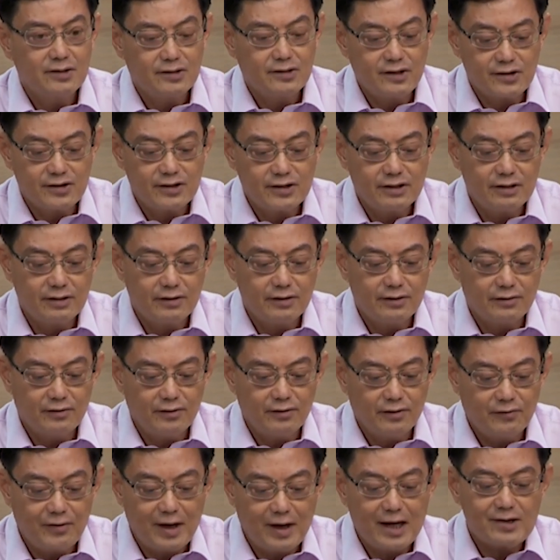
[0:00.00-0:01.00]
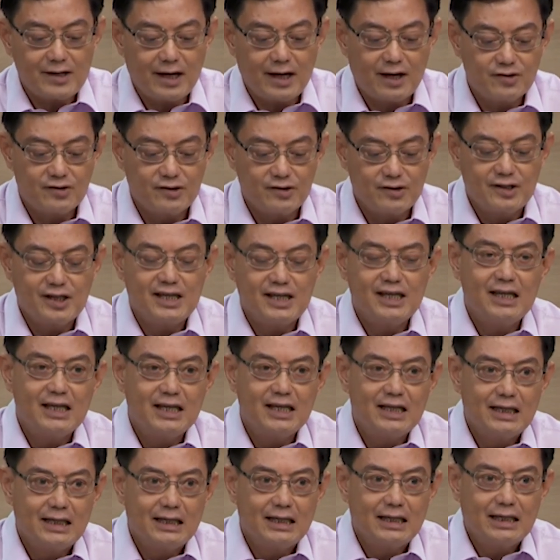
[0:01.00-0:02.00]
这是非常时期，
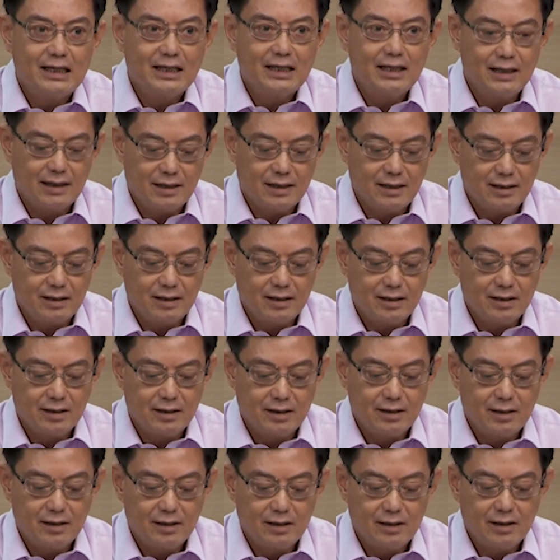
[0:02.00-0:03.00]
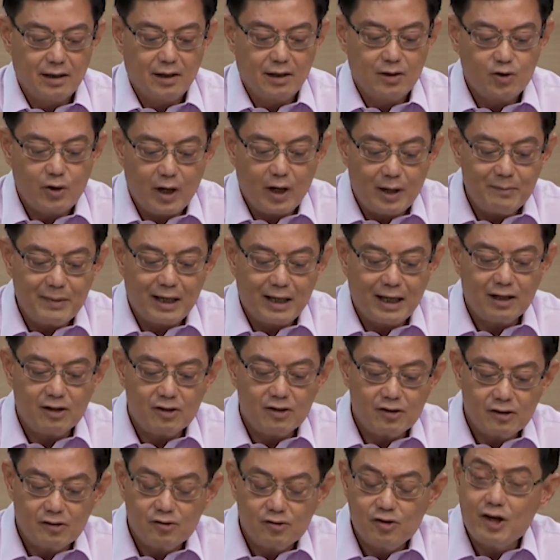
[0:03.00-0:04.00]
全民
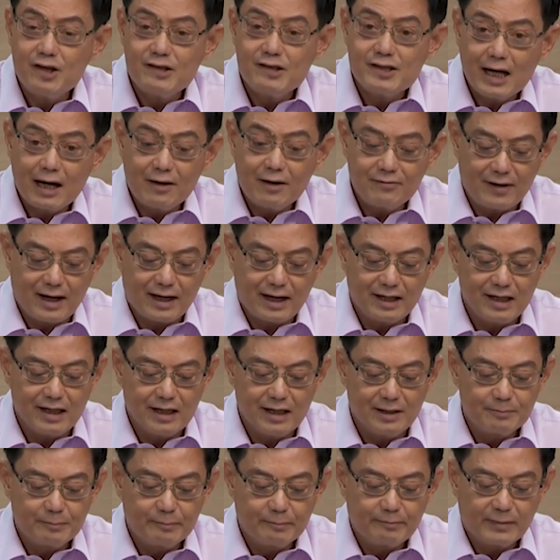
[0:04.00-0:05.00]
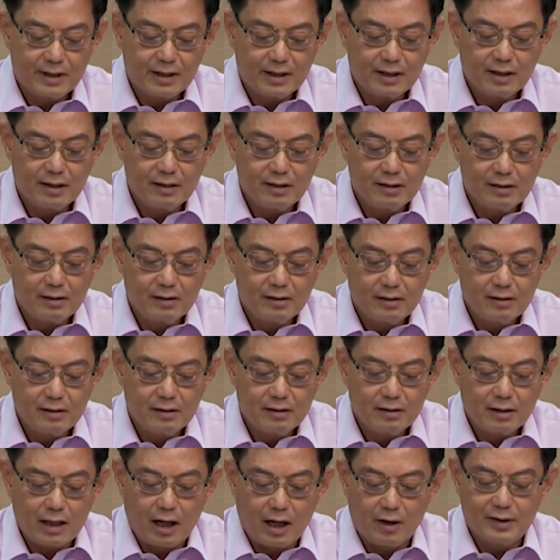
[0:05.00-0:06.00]
居家防疫，
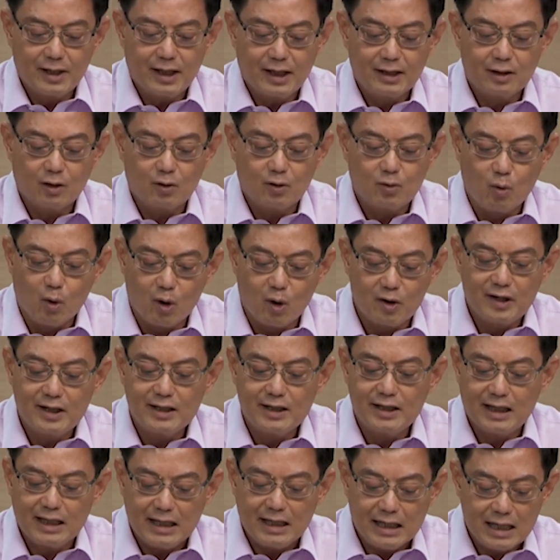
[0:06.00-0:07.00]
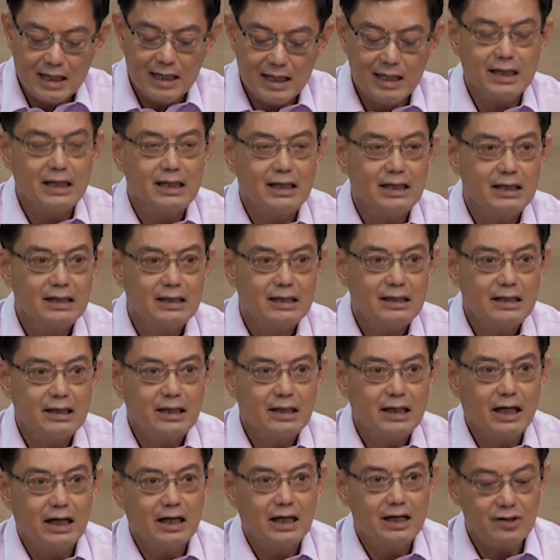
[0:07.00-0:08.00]
考验了国人的毅力
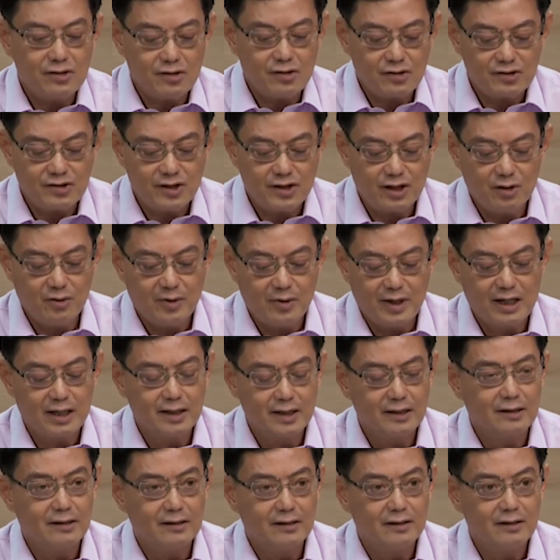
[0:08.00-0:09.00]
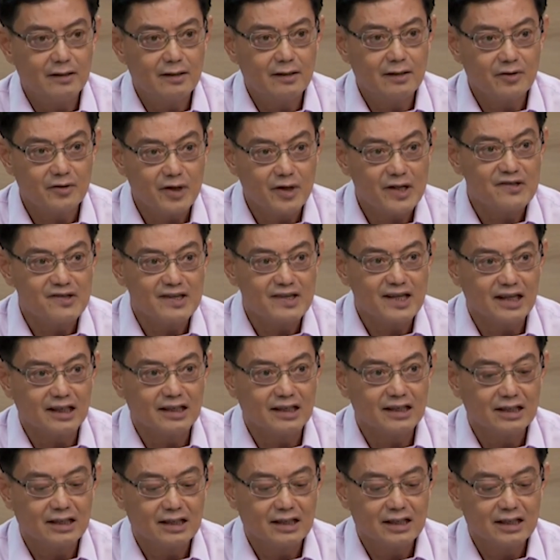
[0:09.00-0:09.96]
和社会的韧性。